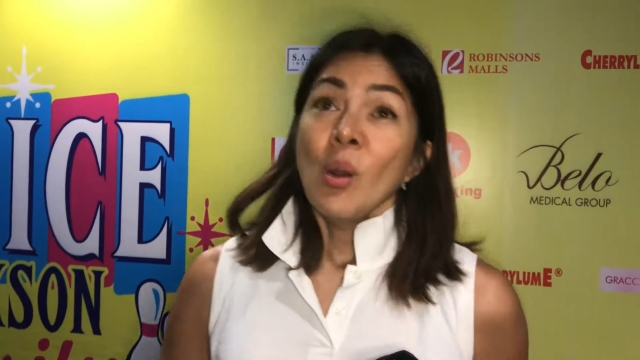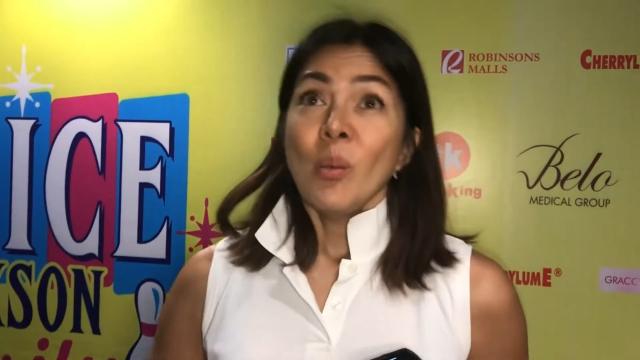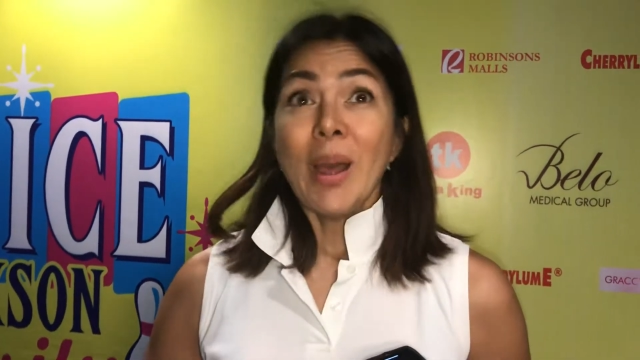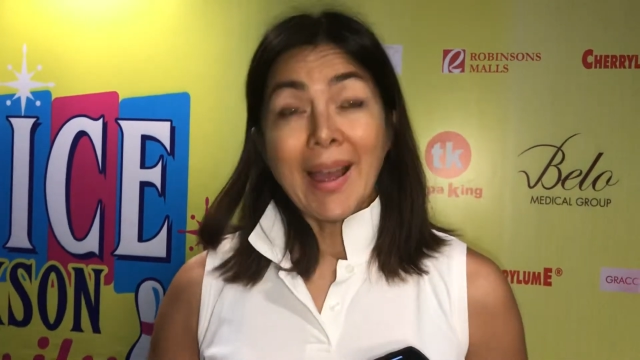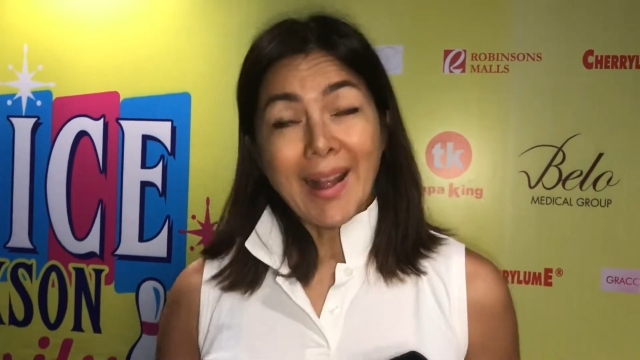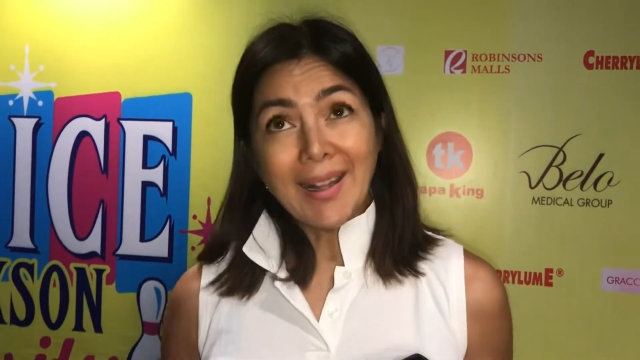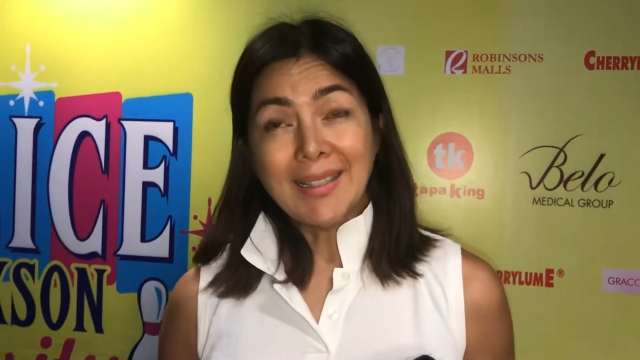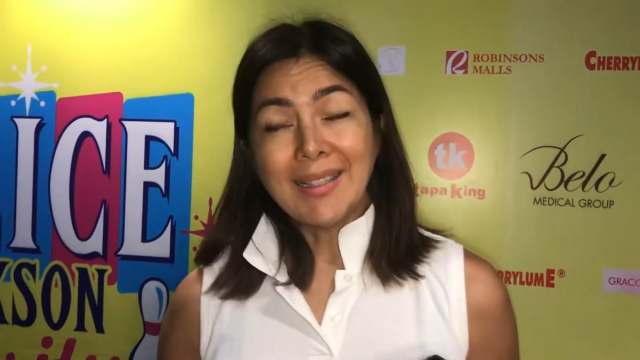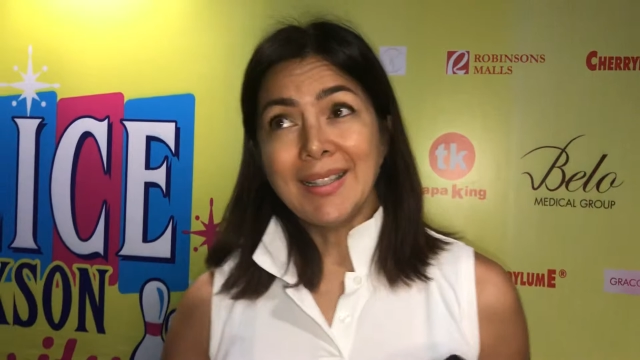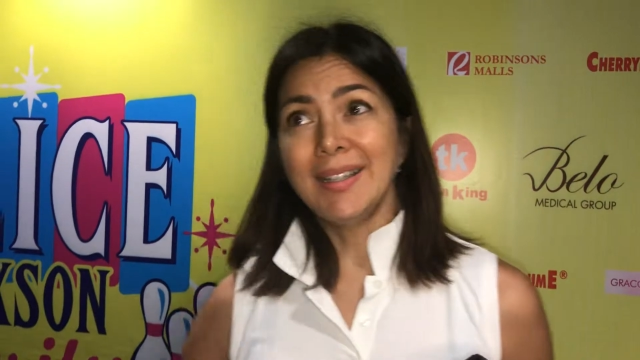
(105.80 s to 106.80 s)

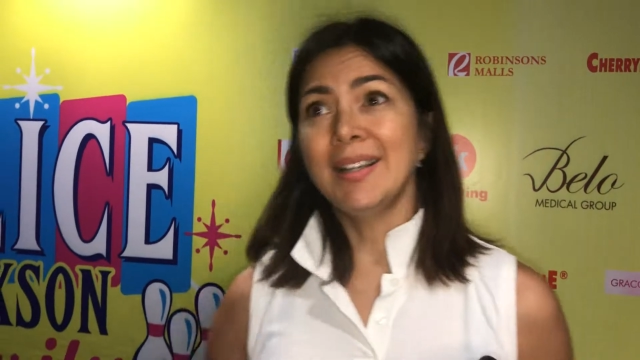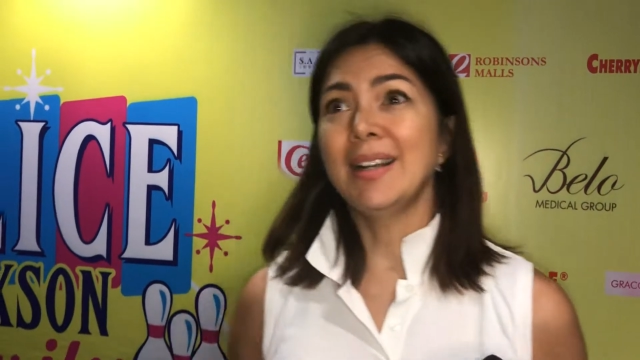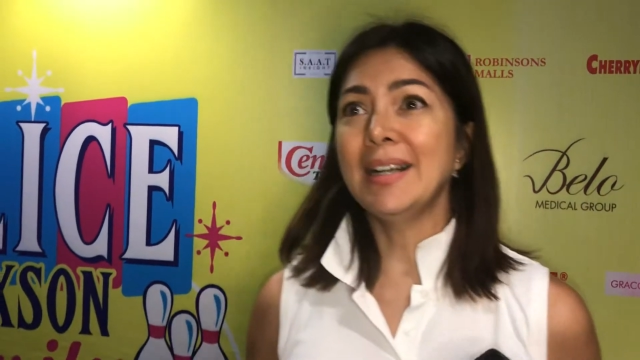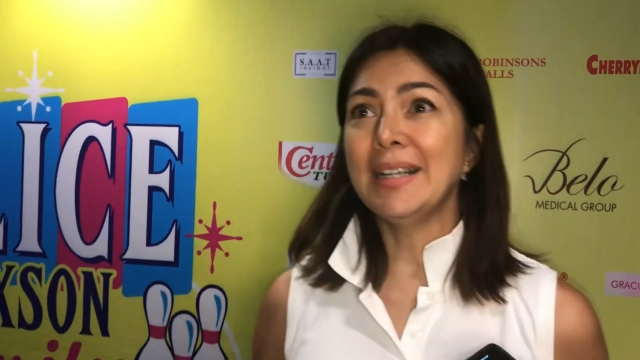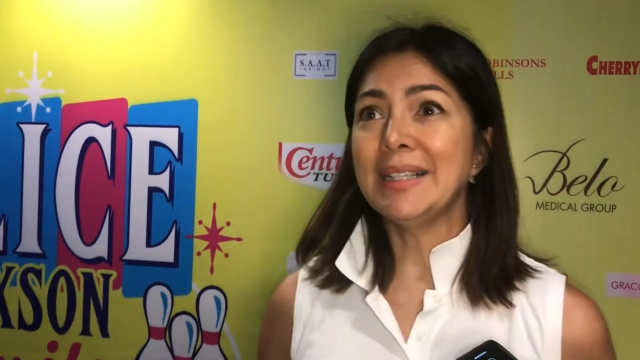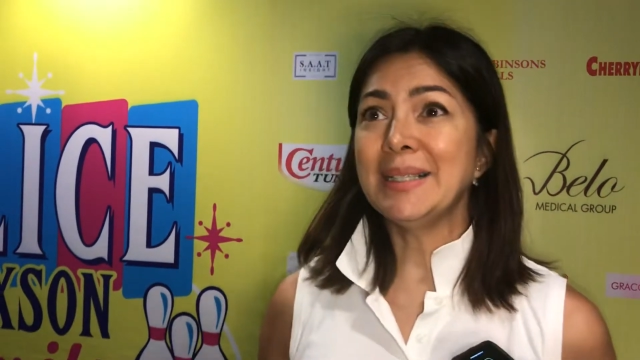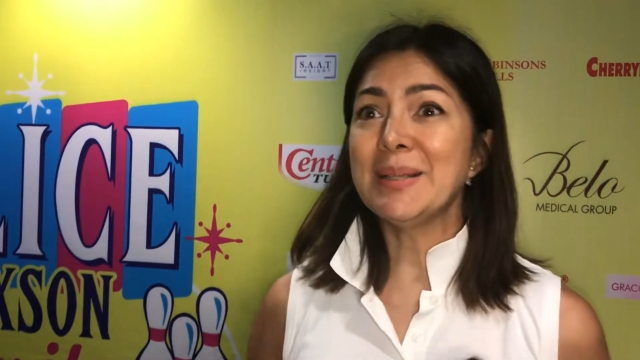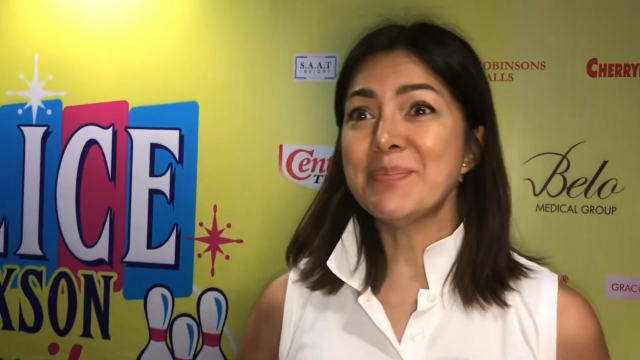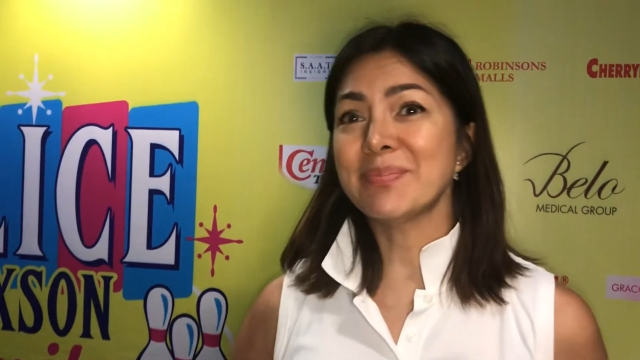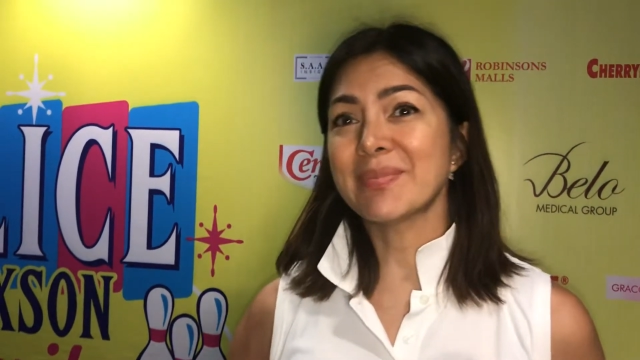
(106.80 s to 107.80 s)
Well,
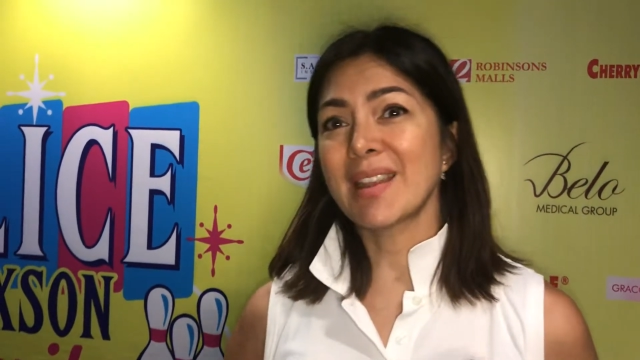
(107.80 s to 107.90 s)
um,